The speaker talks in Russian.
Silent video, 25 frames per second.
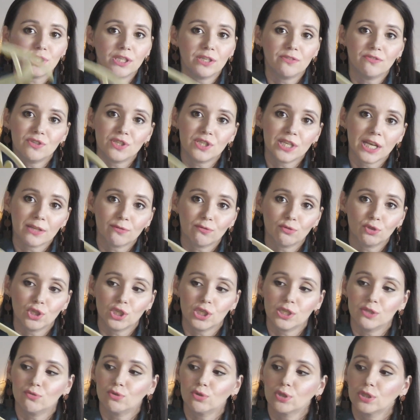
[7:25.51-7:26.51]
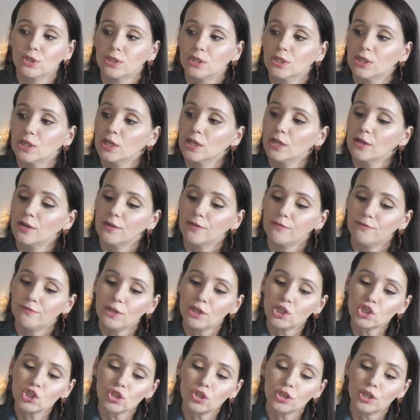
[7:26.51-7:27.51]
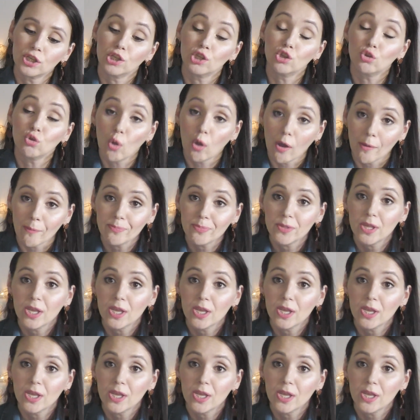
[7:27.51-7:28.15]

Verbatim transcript: где висят вот эти вот э, вешалки, но